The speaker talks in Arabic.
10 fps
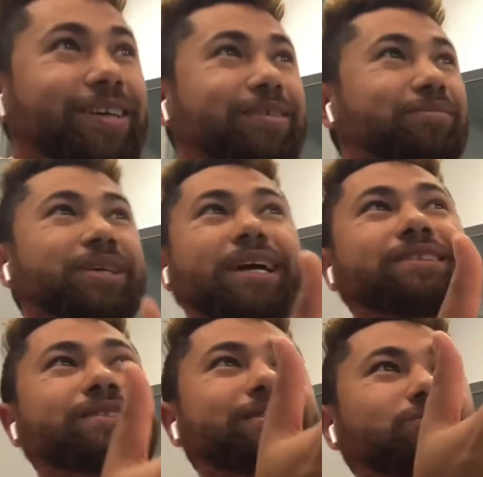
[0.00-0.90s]

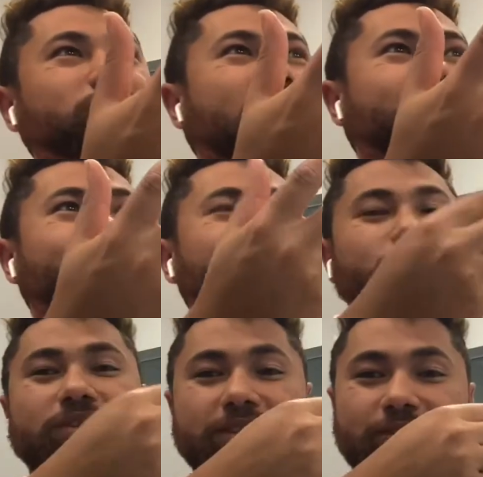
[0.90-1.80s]
بجد مش عارف
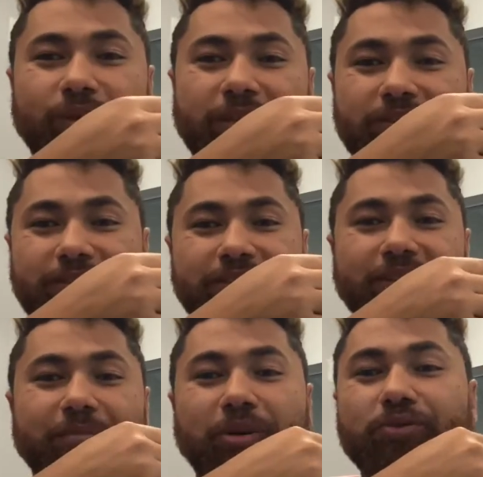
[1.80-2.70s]
انتوا ليه واخدين
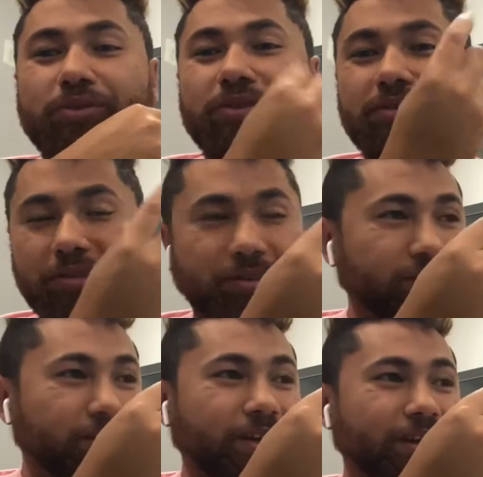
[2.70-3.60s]
الموضوع
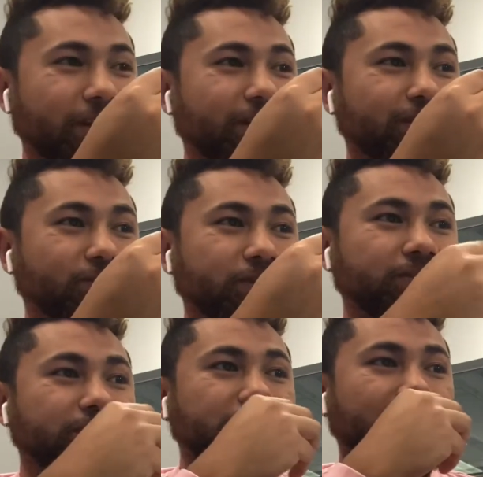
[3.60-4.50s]
هزار
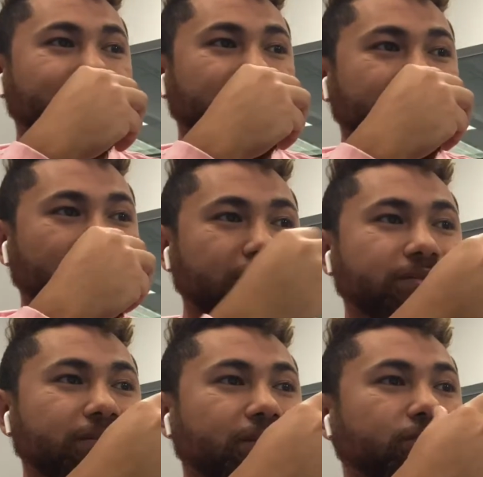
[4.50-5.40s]
وناس كتير عماله
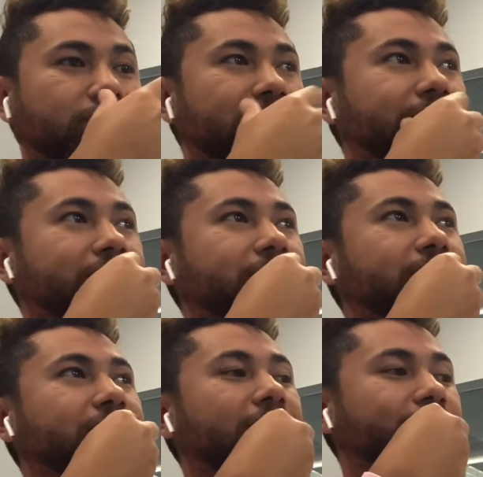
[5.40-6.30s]
تهزر وناس
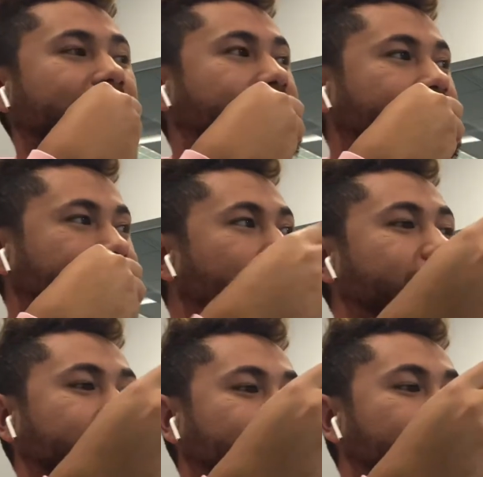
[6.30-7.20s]
كتير عماله
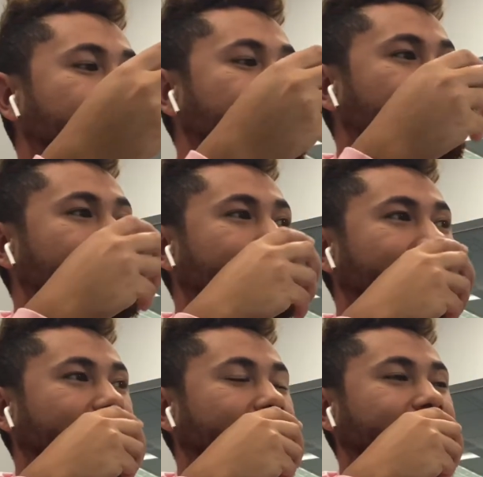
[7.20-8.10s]
تتريق
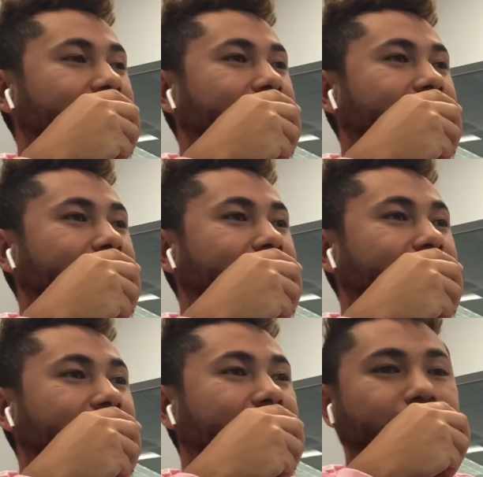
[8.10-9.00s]

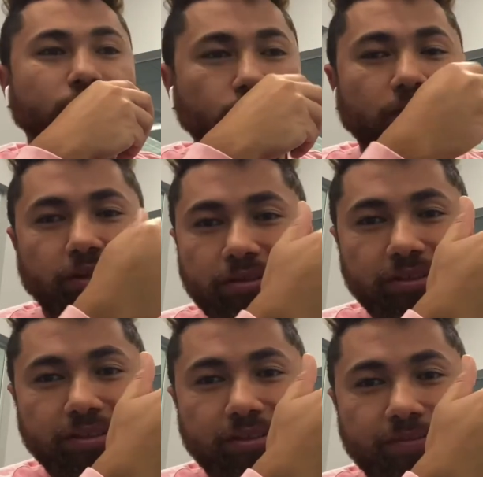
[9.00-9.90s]
آه الموضوع
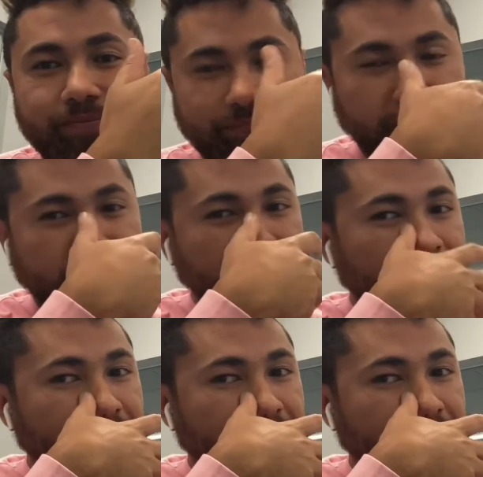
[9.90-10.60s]
خطير ماشي